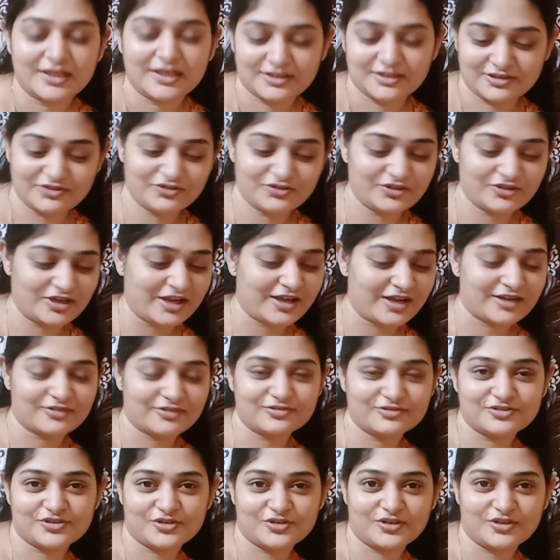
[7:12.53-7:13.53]
তো ওটা এখন
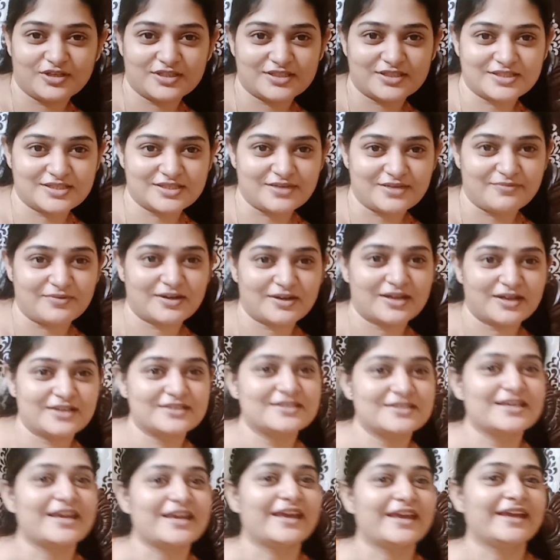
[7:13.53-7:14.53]
চলে এসছে আমার
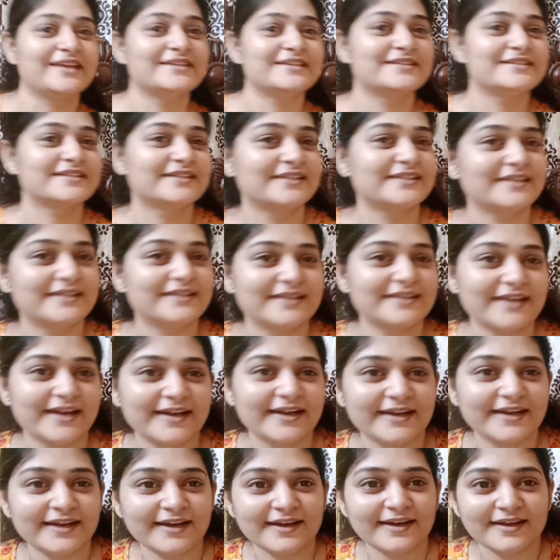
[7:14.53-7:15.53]
কাছে এই যে
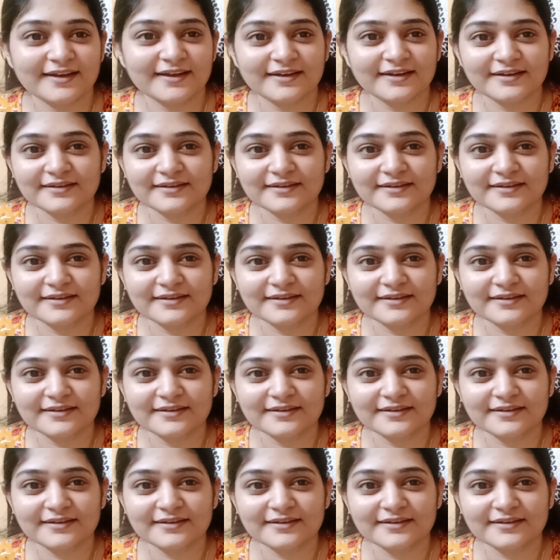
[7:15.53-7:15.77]
ট্যানটা